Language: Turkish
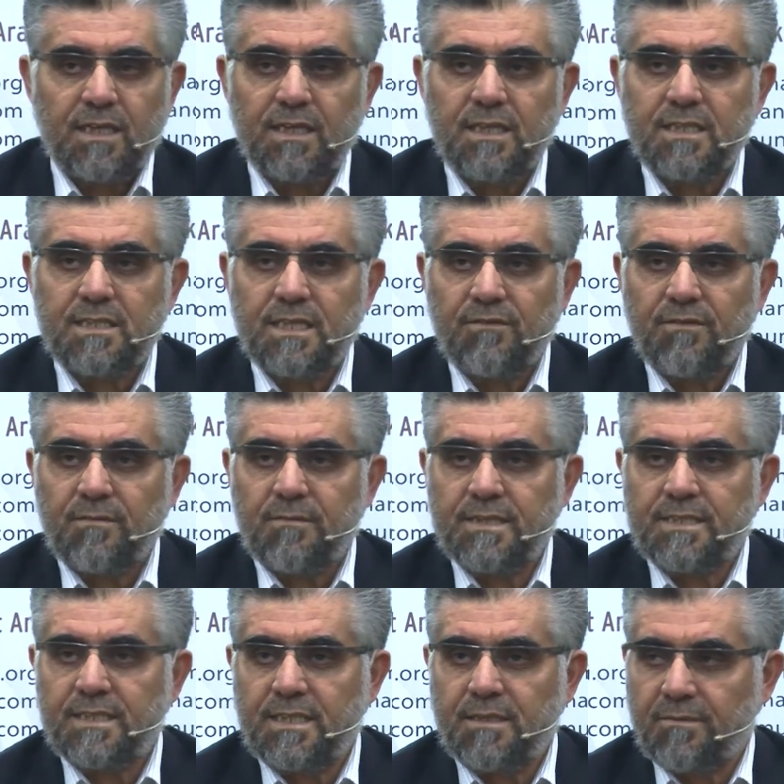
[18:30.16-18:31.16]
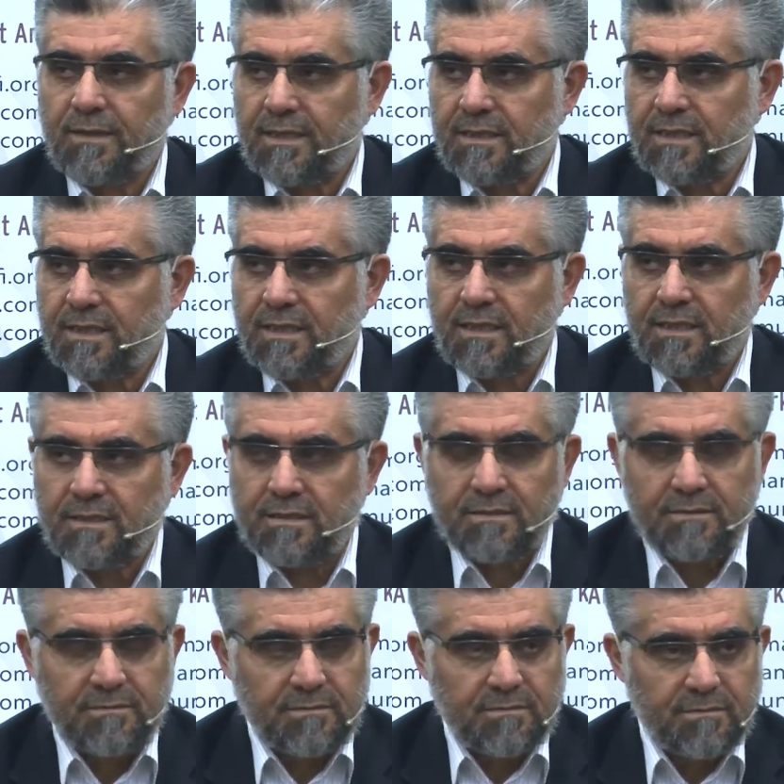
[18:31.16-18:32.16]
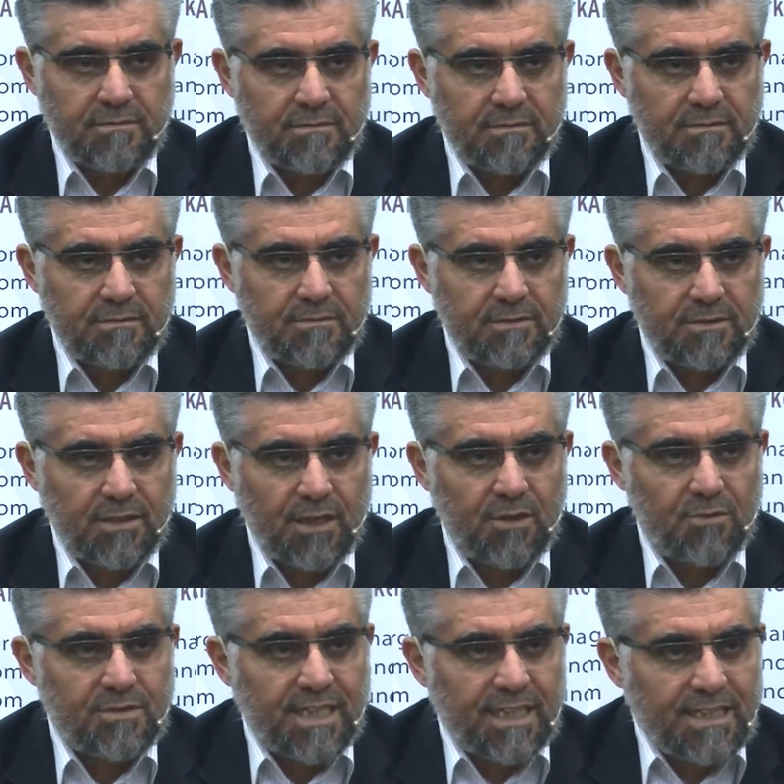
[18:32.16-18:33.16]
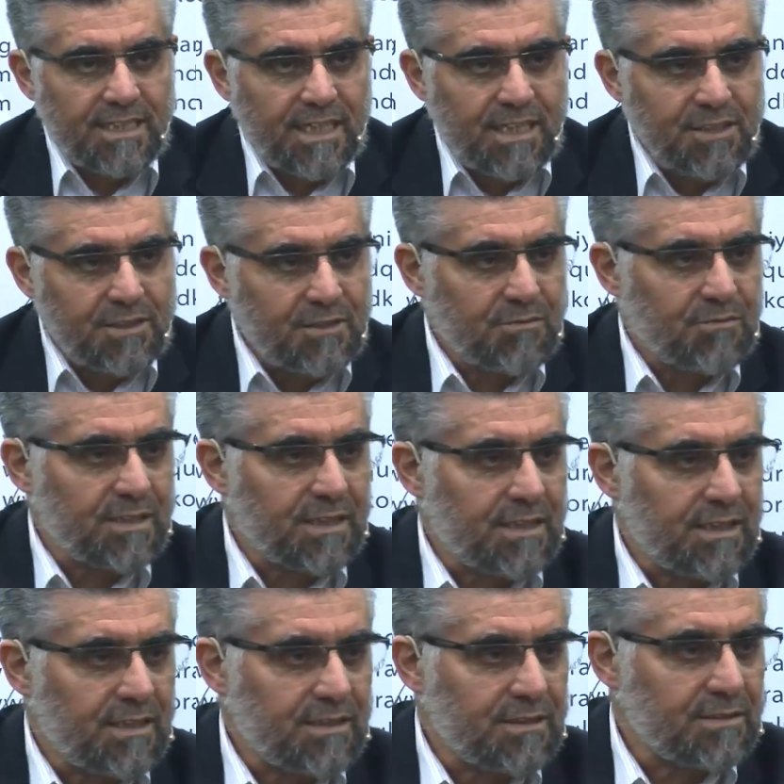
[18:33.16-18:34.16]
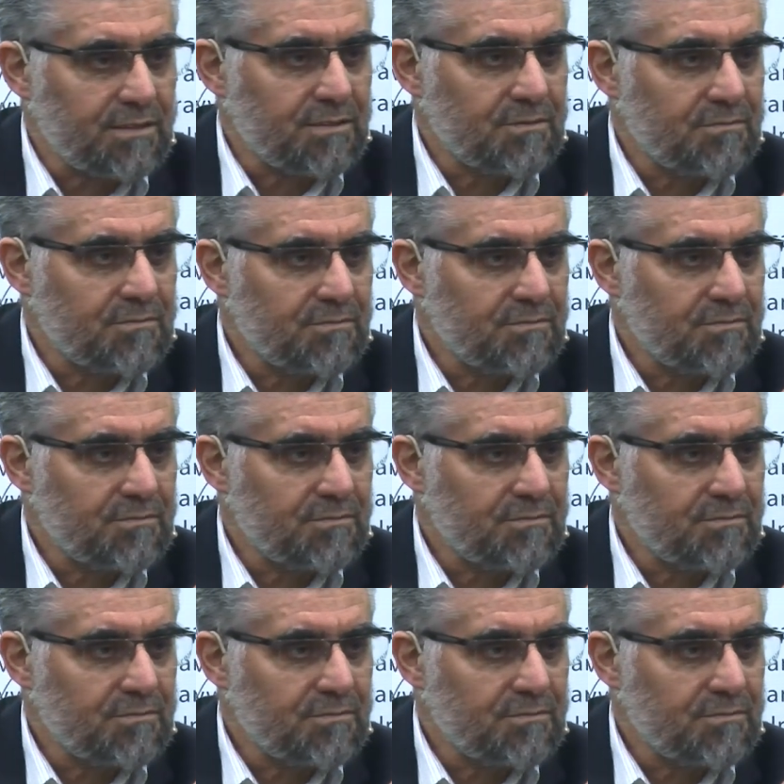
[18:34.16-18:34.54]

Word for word: İsa ve Mesih'i beklerler. Yahu sen ne işin var kardeşim?